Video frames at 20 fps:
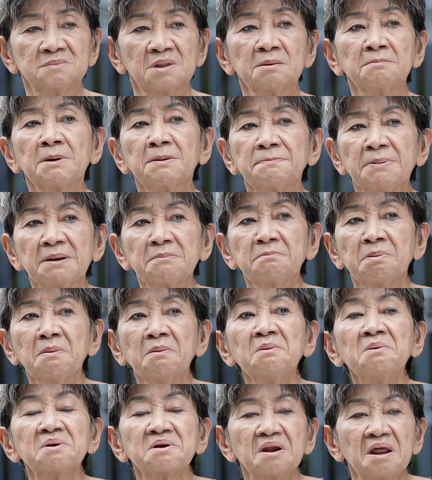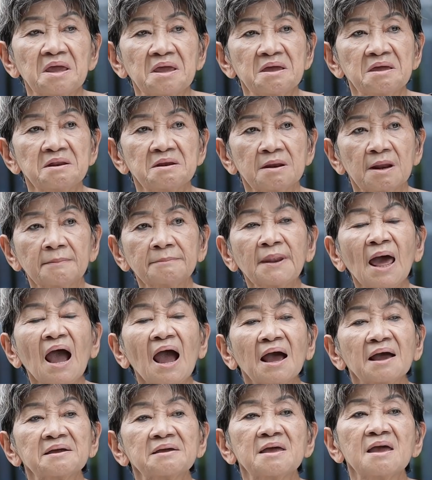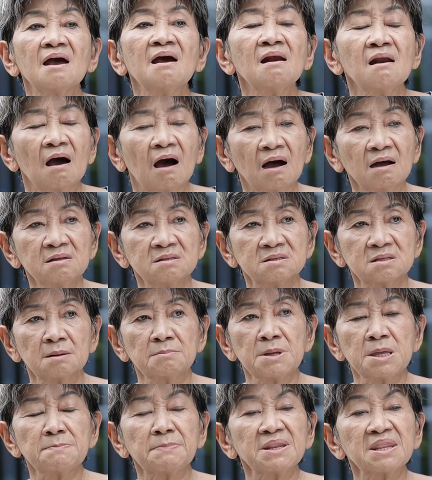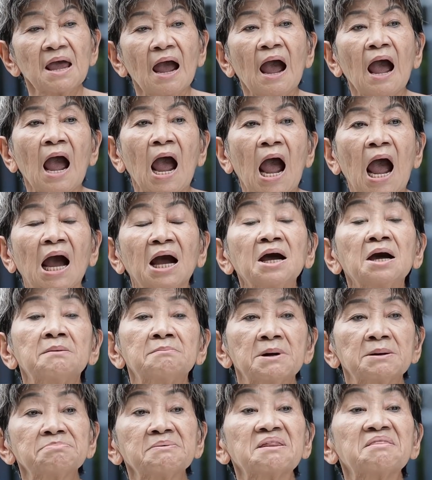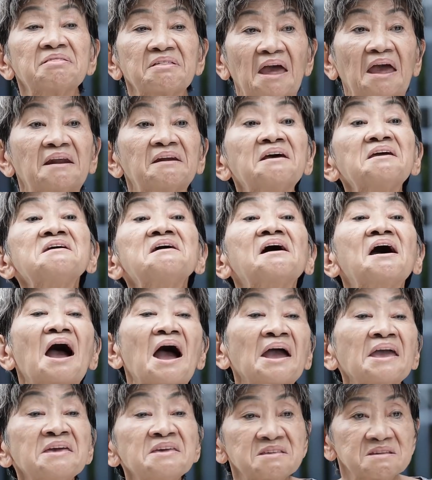ทำมาเป็นพูดดีน้ำหน้าอย่างเงี้ยเหรอจะมีปัญญาหาเงินมาเป็นแสนได้ยังไง